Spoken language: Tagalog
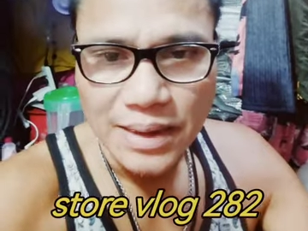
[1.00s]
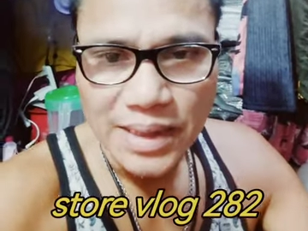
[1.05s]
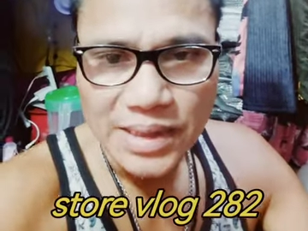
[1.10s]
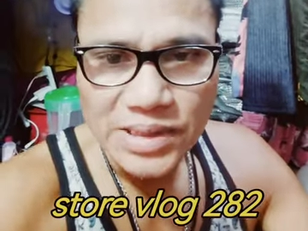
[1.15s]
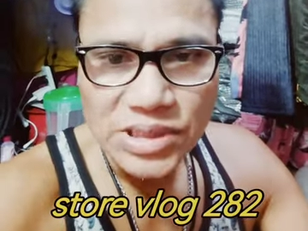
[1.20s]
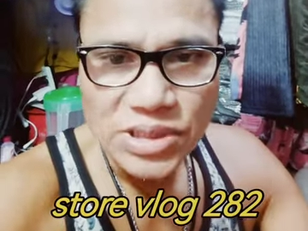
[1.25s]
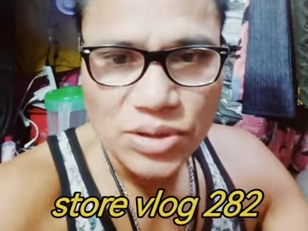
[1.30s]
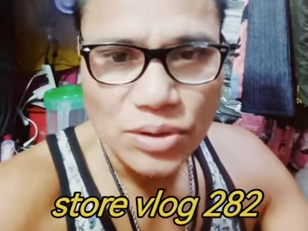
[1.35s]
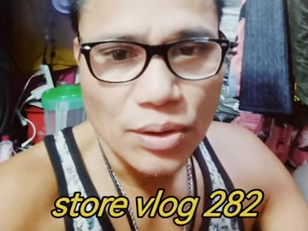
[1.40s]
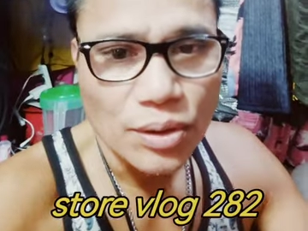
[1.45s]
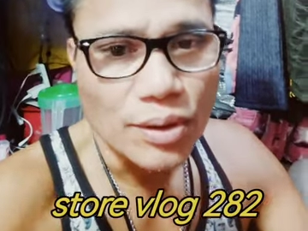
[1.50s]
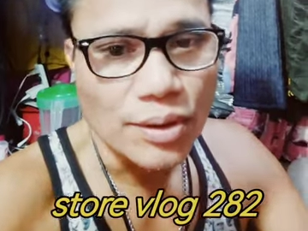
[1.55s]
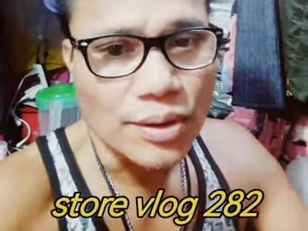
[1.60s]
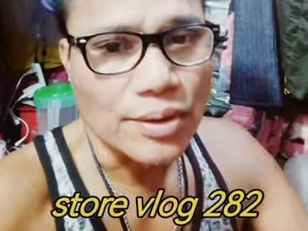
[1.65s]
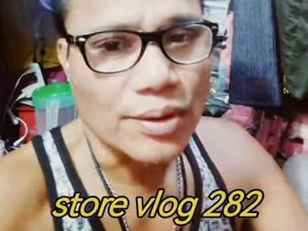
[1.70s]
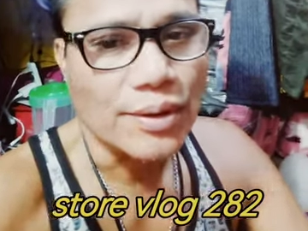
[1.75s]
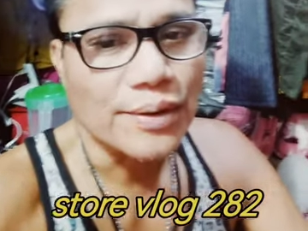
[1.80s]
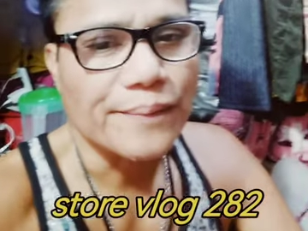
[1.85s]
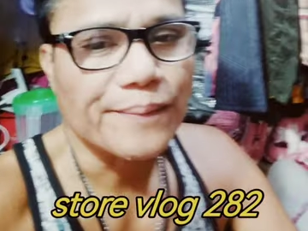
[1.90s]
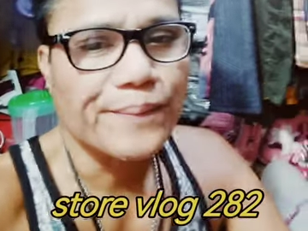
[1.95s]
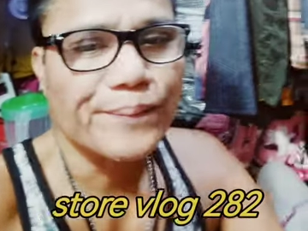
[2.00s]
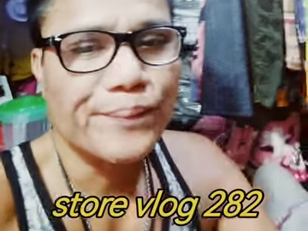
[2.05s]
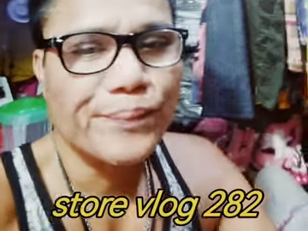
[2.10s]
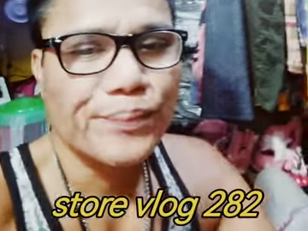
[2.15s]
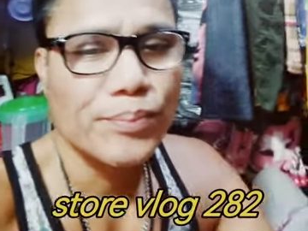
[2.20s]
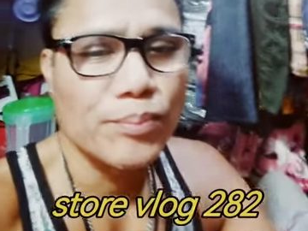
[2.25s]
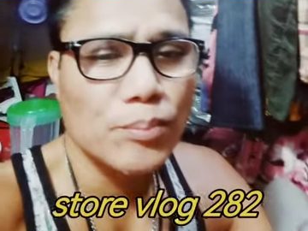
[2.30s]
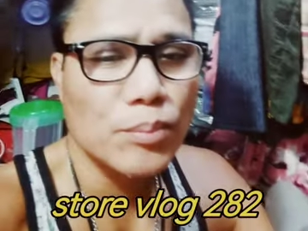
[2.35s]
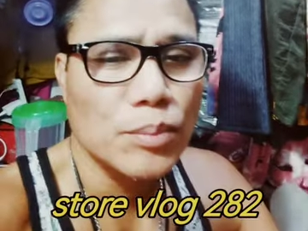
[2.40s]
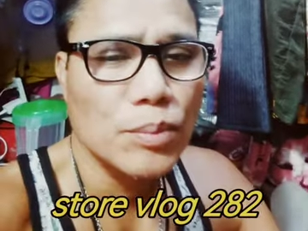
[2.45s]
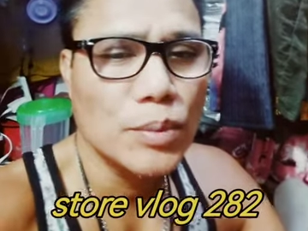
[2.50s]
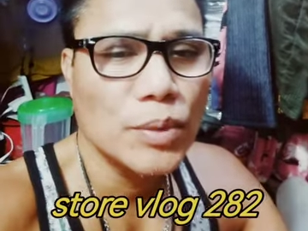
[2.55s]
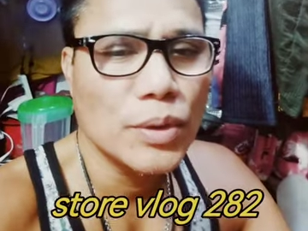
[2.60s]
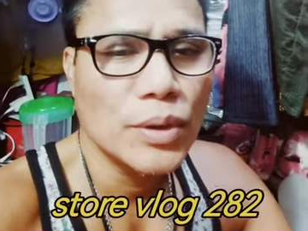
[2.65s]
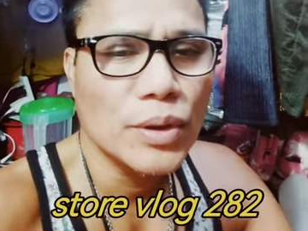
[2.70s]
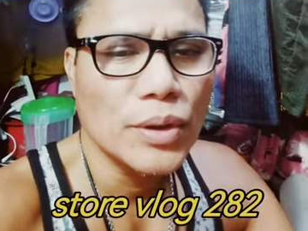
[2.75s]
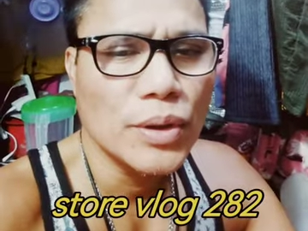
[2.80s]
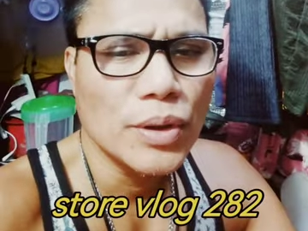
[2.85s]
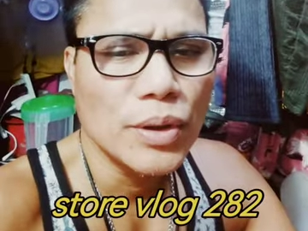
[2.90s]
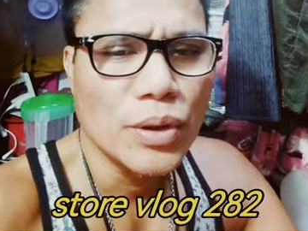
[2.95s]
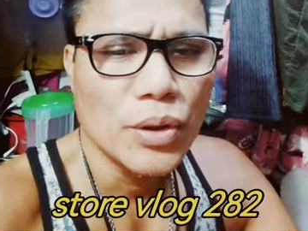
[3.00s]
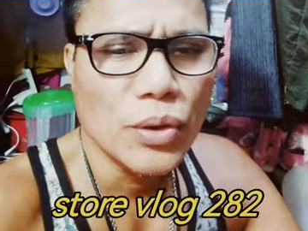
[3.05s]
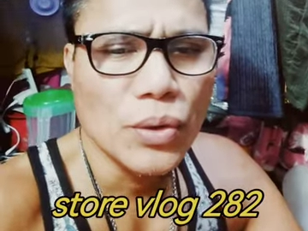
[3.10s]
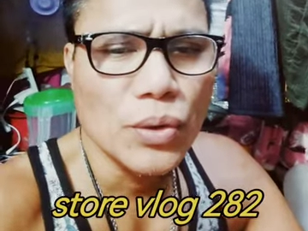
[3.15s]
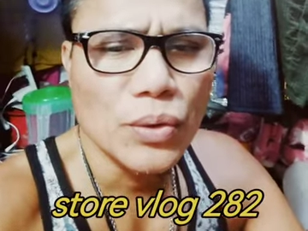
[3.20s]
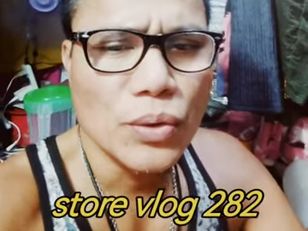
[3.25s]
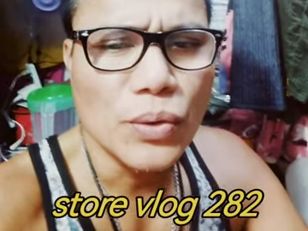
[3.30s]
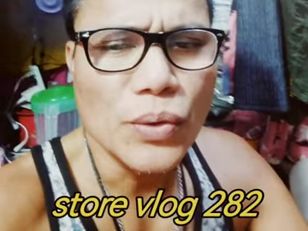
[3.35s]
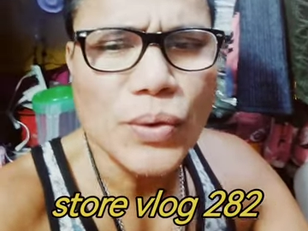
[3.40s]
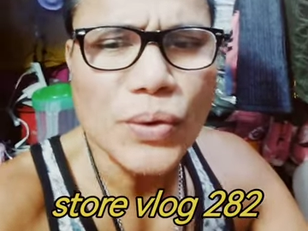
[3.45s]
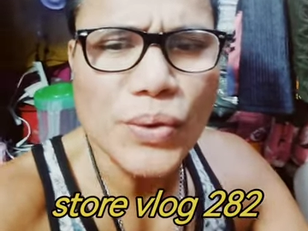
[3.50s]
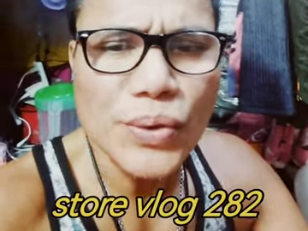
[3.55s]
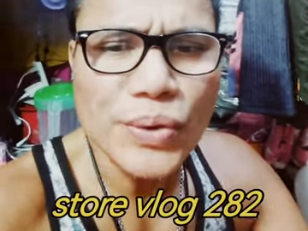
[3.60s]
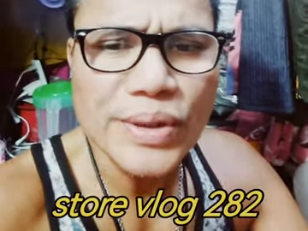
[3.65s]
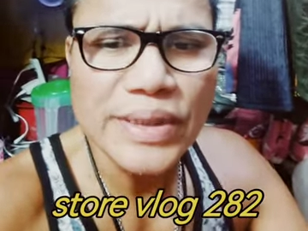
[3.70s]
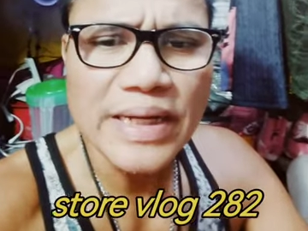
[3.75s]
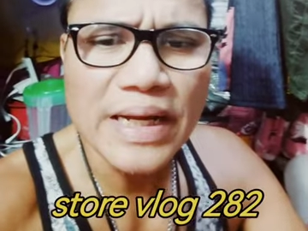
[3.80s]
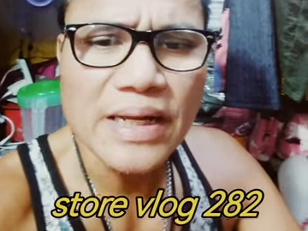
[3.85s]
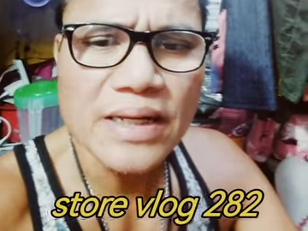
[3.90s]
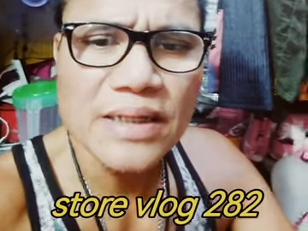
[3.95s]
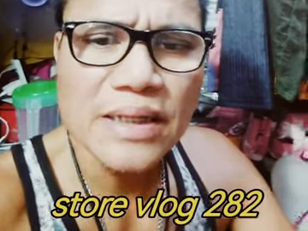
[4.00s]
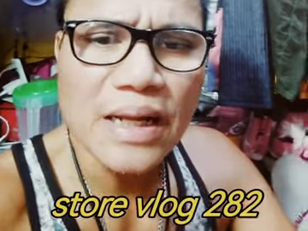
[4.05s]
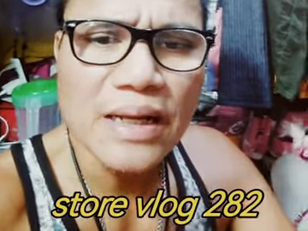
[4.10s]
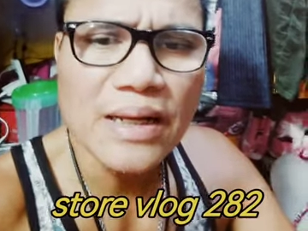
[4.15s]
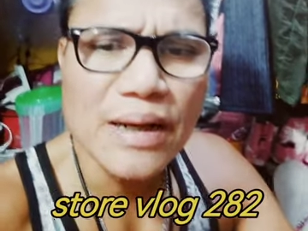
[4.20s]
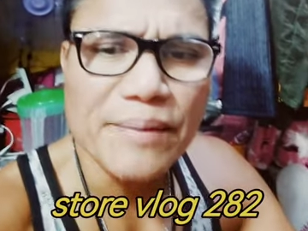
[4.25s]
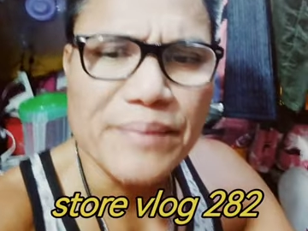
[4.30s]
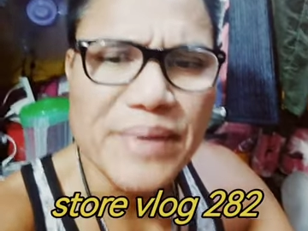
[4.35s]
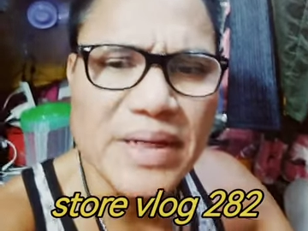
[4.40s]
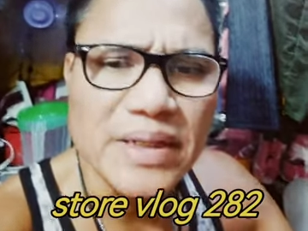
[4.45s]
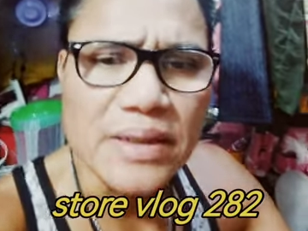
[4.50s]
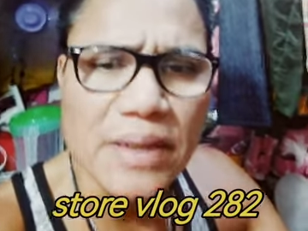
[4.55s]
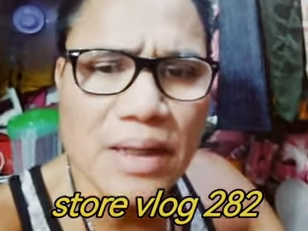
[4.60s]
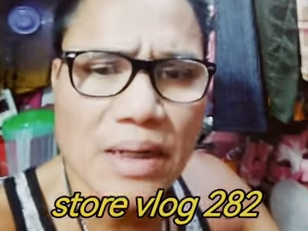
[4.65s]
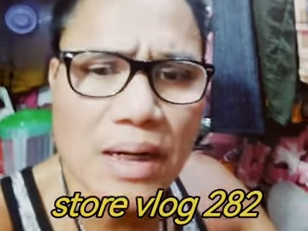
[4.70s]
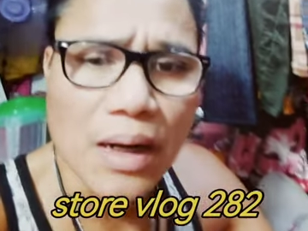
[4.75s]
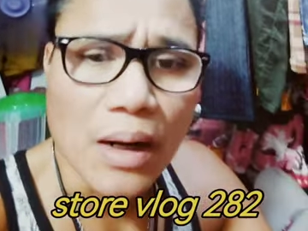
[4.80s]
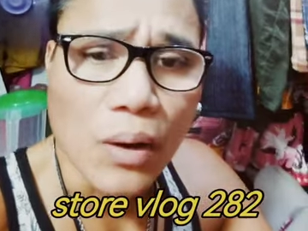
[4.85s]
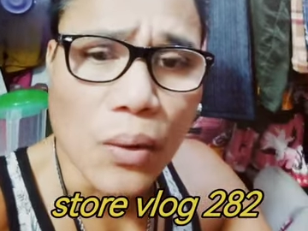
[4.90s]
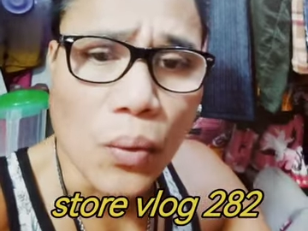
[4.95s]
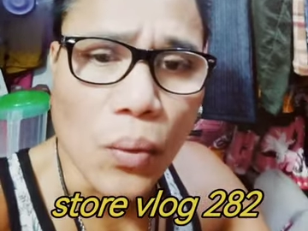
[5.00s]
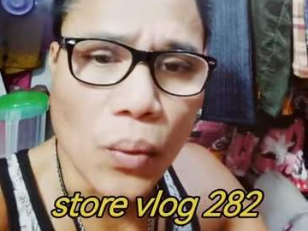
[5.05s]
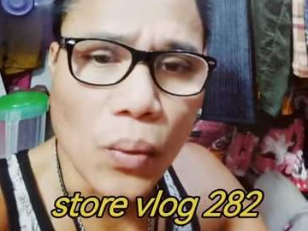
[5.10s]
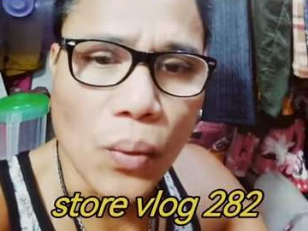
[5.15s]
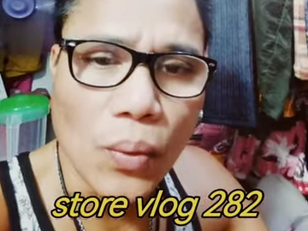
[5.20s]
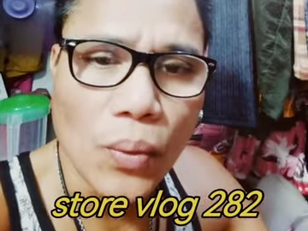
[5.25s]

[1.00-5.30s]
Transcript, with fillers: Kay Store, kung nanlalamig na raw